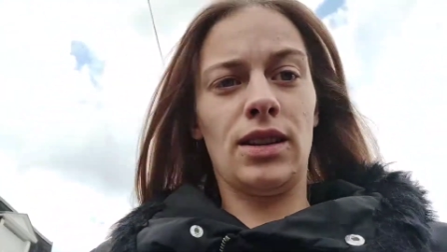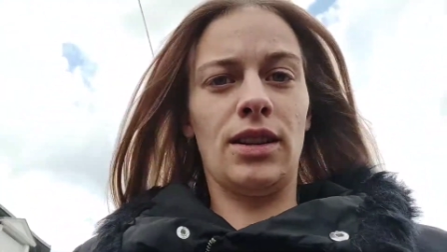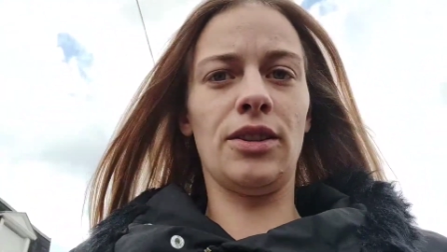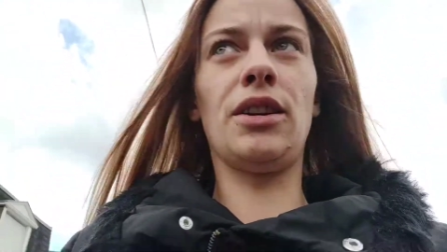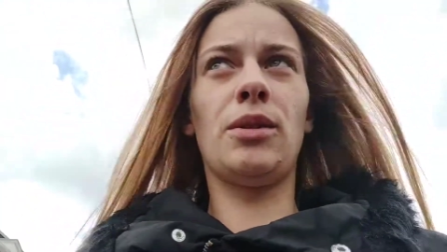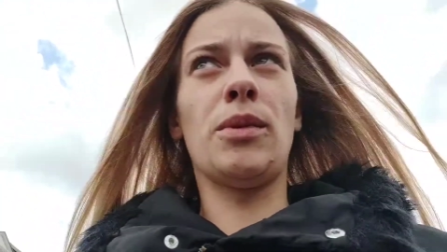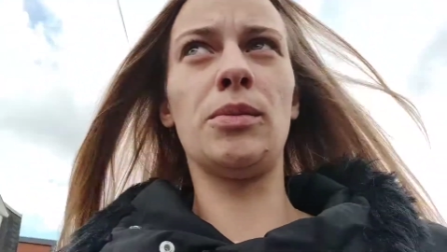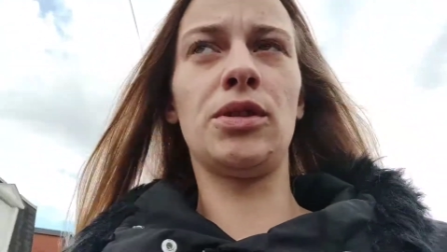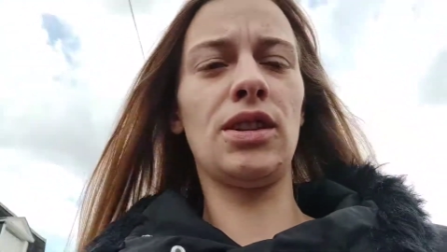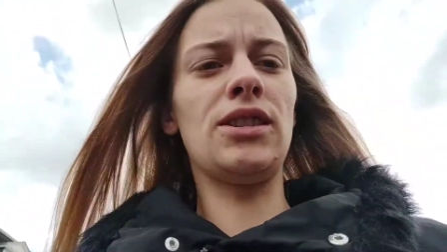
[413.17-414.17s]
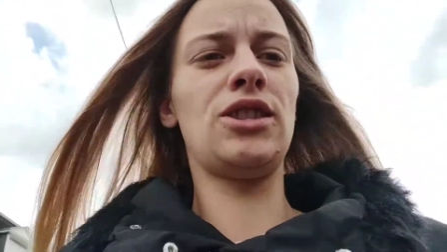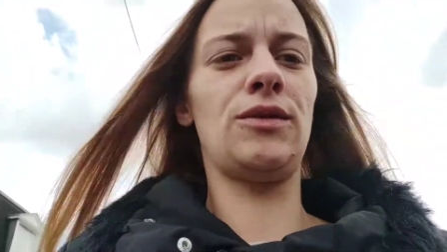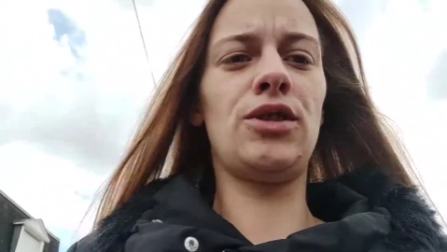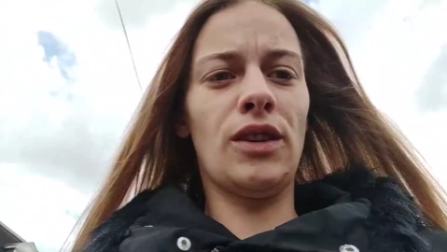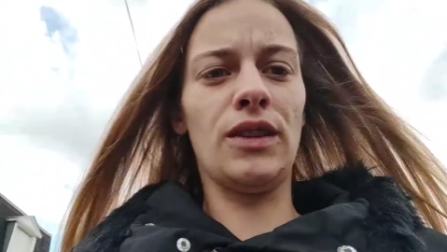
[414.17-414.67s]
Et en allant ma botte à
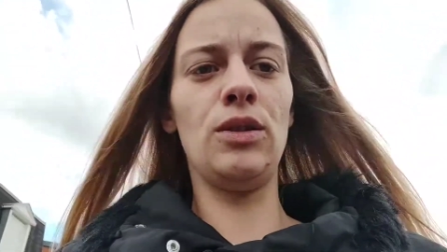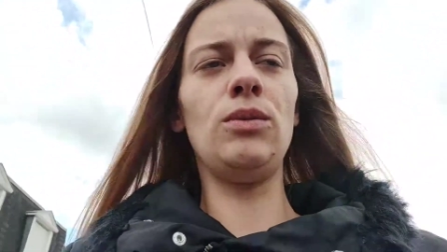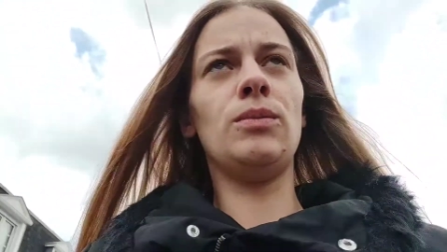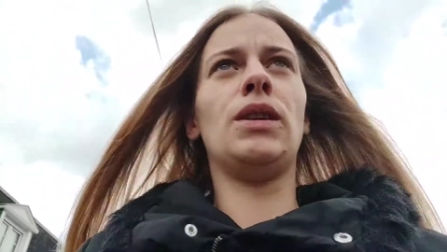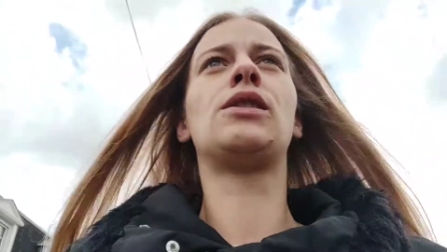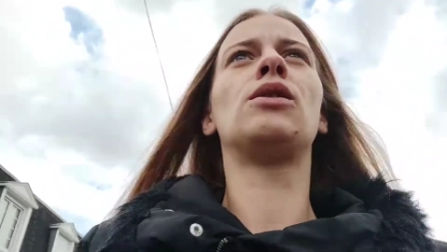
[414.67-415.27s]
j'avais eu mes